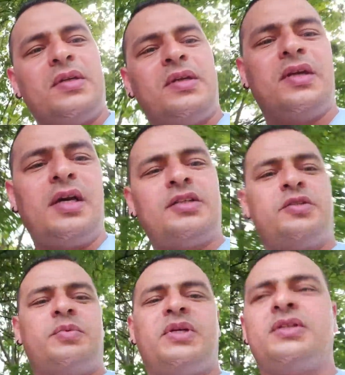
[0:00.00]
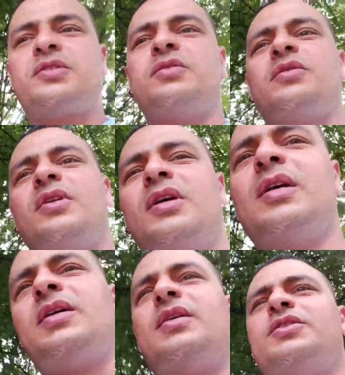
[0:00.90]
يا بيه شنو
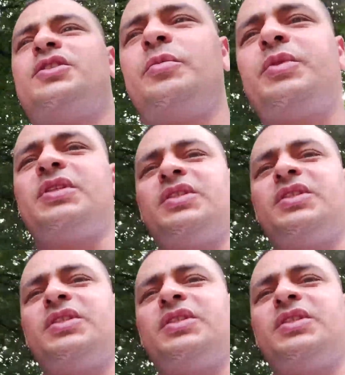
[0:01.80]
الجبت